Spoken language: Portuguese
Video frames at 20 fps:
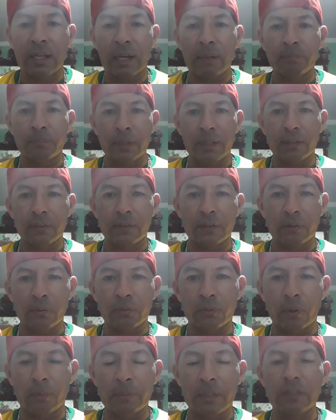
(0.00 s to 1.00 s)
Apenas e
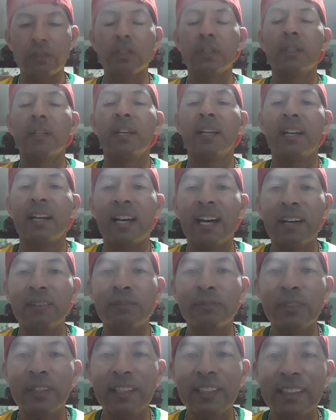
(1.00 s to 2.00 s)
tão somente a
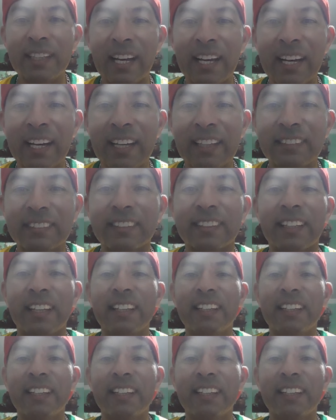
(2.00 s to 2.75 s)
verdade.